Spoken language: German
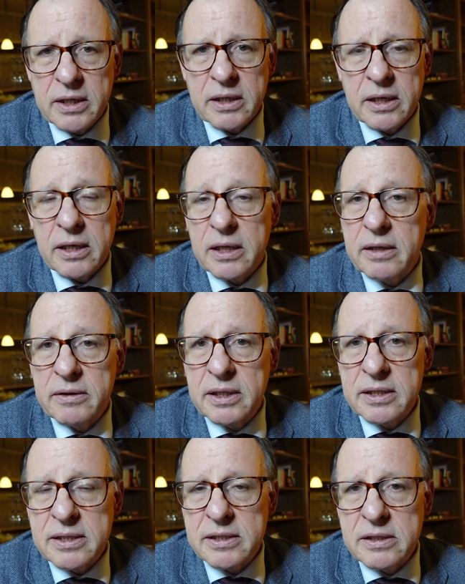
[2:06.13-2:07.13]
Äh,
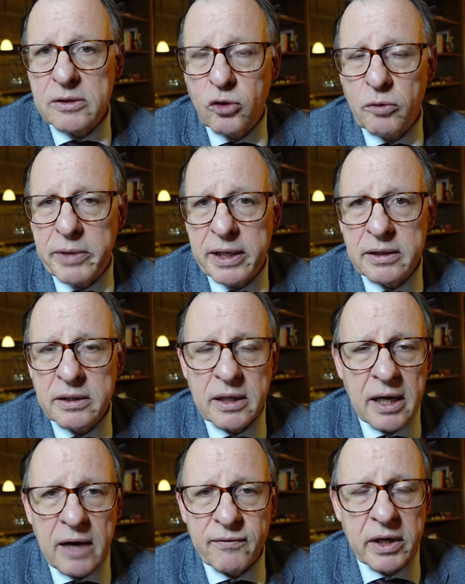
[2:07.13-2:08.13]
dieses Dokument
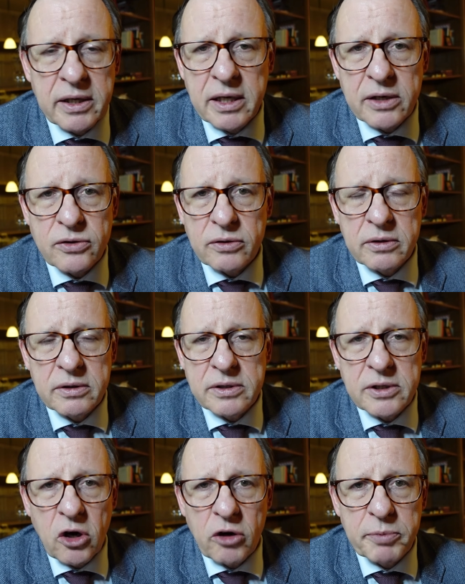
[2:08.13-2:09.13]
haben wir hier schon
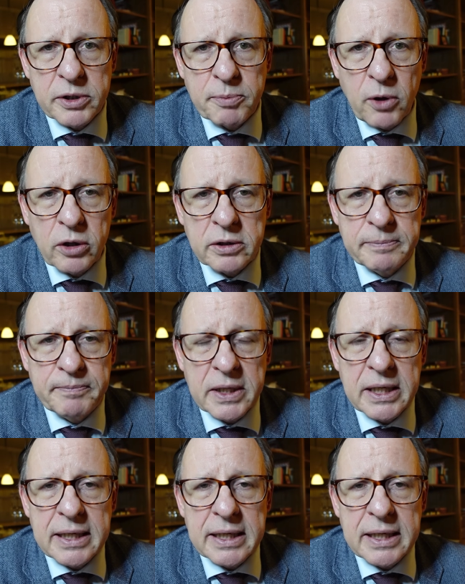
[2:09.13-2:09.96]
sehr oft besprochen.